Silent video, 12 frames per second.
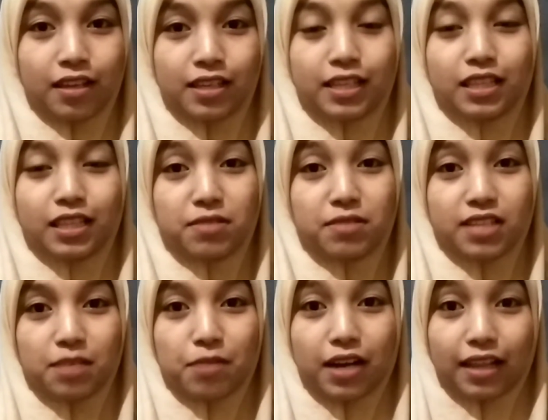Kita bisa
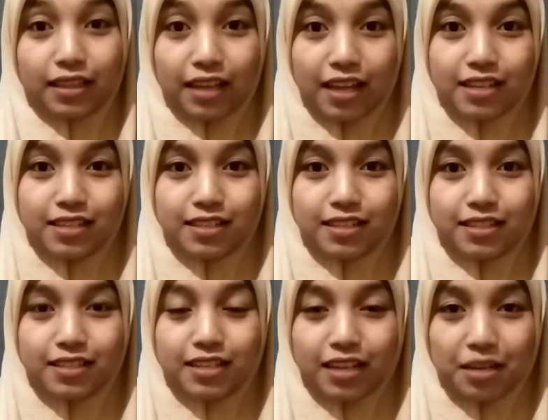ibaratkan
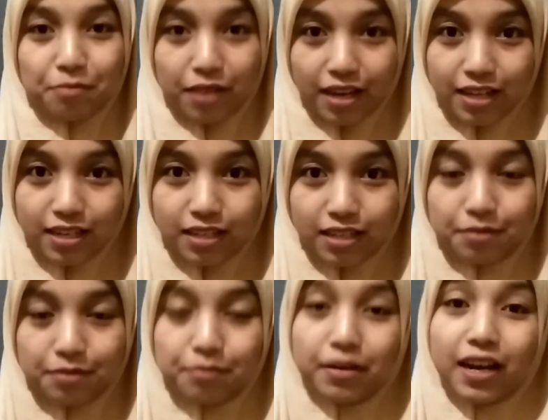dengan makanan.
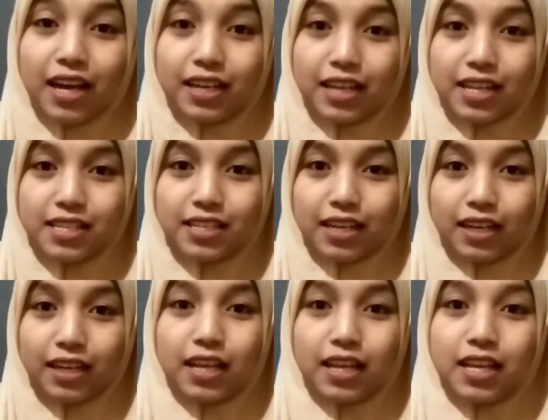Makanan yang
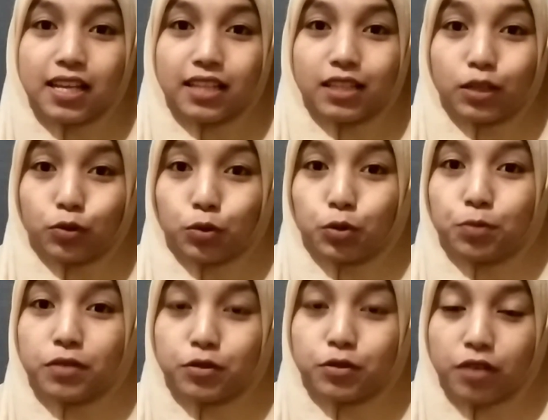tertutup
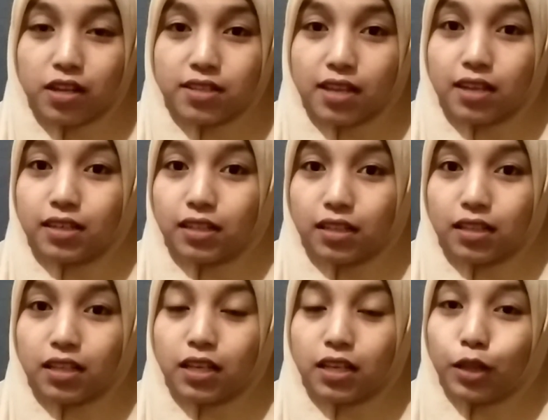dan juga disegel
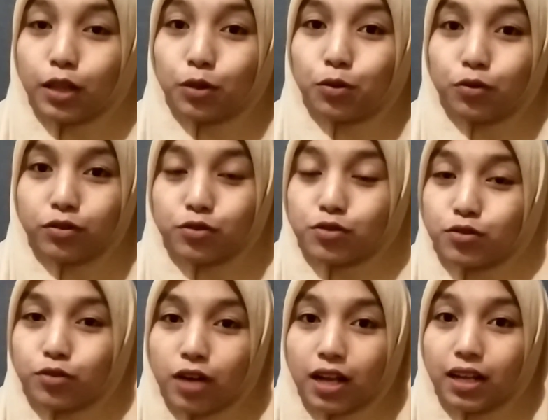itu
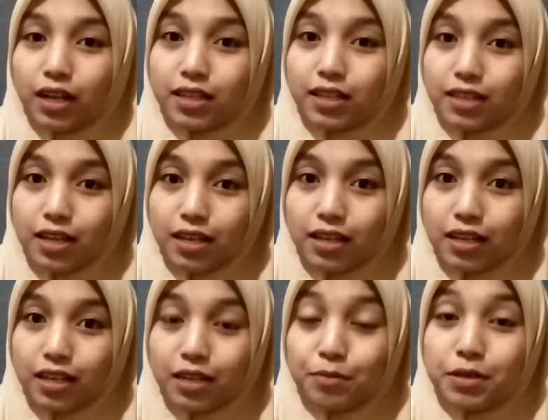justru harganya
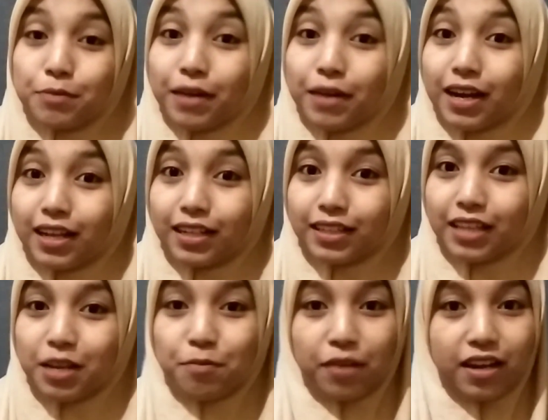lebih mahal
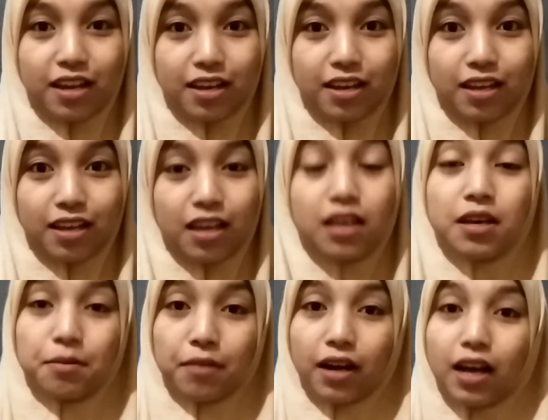daripada
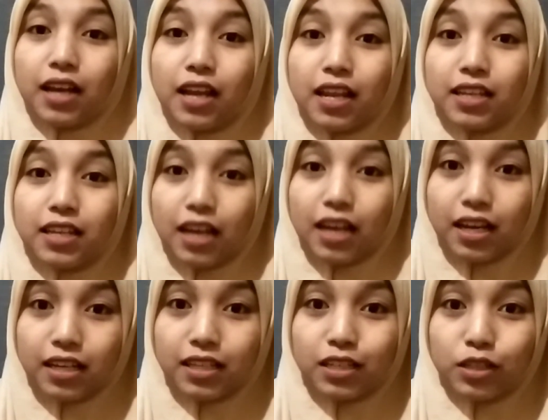makanan yang
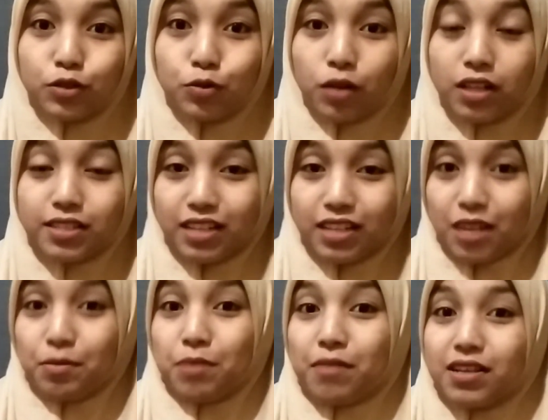dijual secara
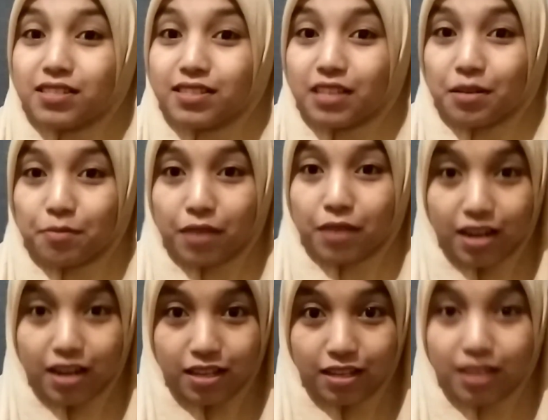bebas tanpa
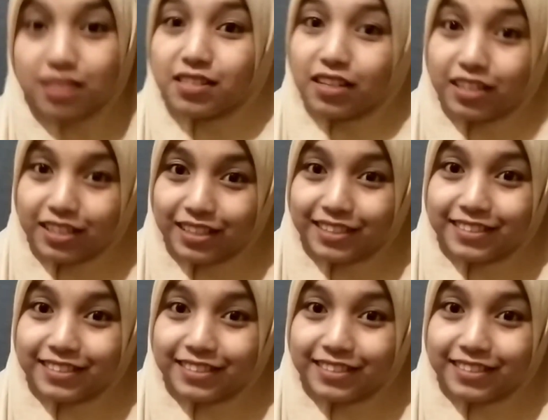adanya segel.